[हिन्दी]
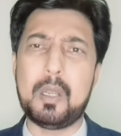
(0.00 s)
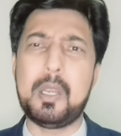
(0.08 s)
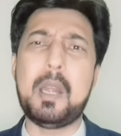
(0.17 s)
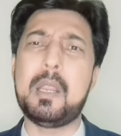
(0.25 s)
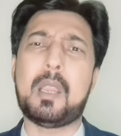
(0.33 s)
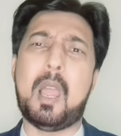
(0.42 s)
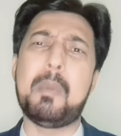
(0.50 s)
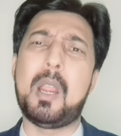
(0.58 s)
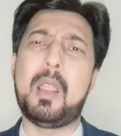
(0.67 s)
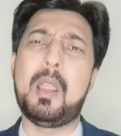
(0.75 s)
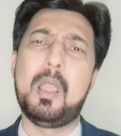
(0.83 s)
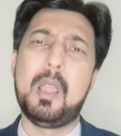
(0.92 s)
यानी कि
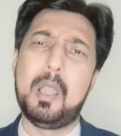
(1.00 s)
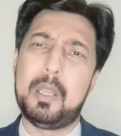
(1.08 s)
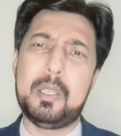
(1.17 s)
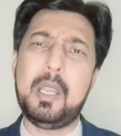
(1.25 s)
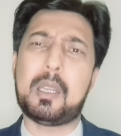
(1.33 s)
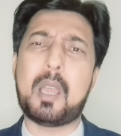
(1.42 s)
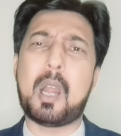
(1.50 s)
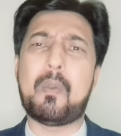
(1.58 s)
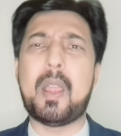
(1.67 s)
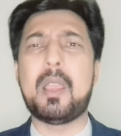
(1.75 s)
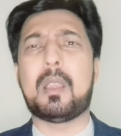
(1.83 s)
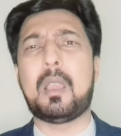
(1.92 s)
हमने ये
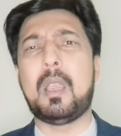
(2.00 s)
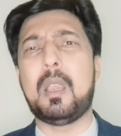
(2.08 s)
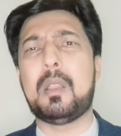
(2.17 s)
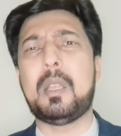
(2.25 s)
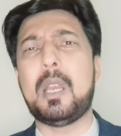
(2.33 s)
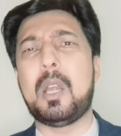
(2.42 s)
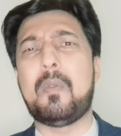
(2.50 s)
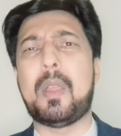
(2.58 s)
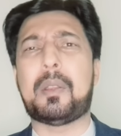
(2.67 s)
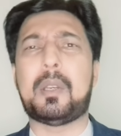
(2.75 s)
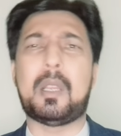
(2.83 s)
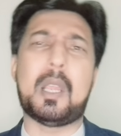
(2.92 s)
कार्रवाई की इतनी
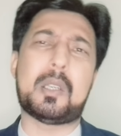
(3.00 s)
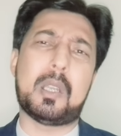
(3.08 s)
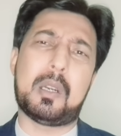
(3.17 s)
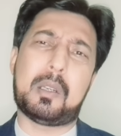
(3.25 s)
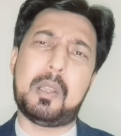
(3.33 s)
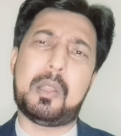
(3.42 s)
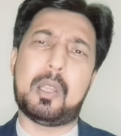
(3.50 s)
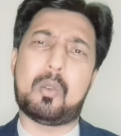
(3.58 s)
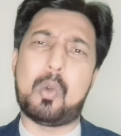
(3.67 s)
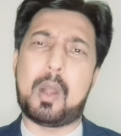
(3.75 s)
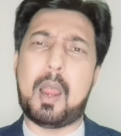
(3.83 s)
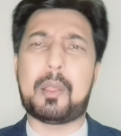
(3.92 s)
इन्वेस्टिगेशन किसी
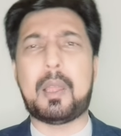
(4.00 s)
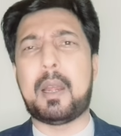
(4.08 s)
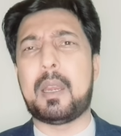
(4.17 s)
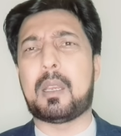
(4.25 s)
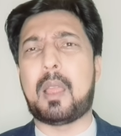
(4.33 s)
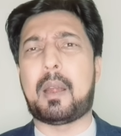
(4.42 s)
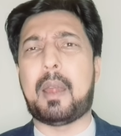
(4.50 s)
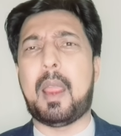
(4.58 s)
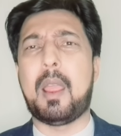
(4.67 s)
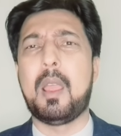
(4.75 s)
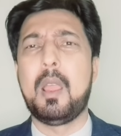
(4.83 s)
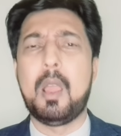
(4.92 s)
को हरासा नहीं कर रहा
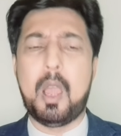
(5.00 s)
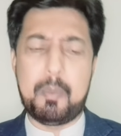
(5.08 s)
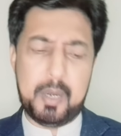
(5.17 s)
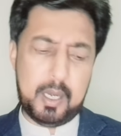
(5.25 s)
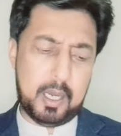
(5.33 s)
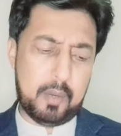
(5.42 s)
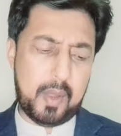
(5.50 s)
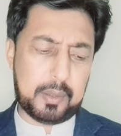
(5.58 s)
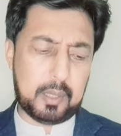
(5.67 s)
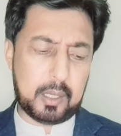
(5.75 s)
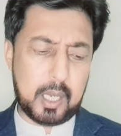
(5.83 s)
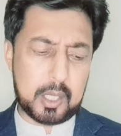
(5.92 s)
है अभी
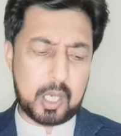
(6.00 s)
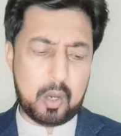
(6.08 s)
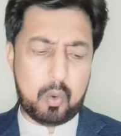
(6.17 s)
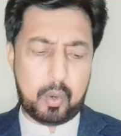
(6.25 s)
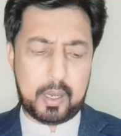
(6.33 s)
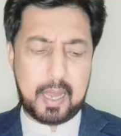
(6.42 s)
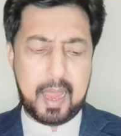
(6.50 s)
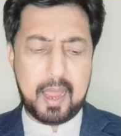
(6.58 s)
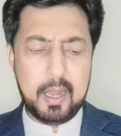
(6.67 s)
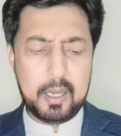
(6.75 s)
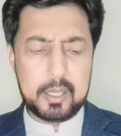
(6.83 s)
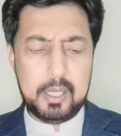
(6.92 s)
इन्वेस्टिगेशन हो रही है
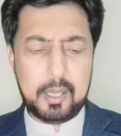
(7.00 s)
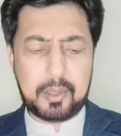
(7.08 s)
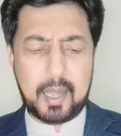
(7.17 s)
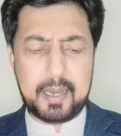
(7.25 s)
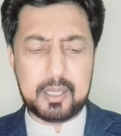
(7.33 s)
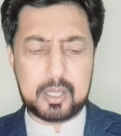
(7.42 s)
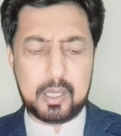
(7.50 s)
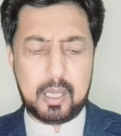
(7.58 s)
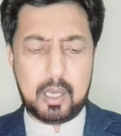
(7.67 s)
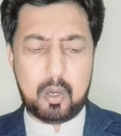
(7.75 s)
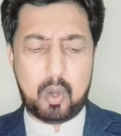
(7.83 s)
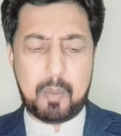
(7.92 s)
ये सारी
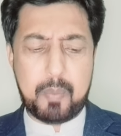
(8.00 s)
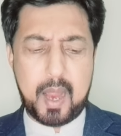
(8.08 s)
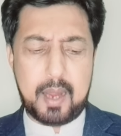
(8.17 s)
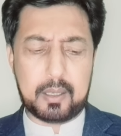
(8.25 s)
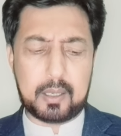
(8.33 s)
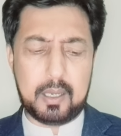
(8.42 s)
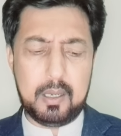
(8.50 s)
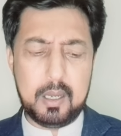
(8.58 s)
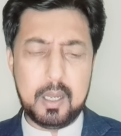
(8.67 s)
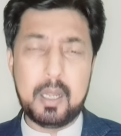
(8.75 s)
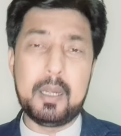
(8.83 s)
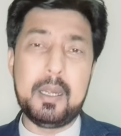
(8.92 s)
चीजें इन्होंने बयान की
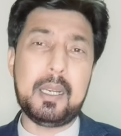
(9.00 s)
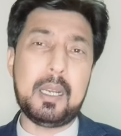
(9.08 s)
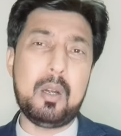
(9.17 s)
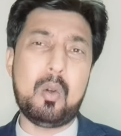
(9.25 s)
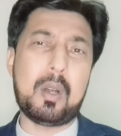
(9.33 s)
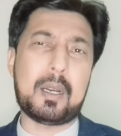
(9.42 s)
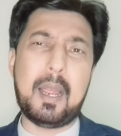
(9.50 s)
लेकिन उन्होंने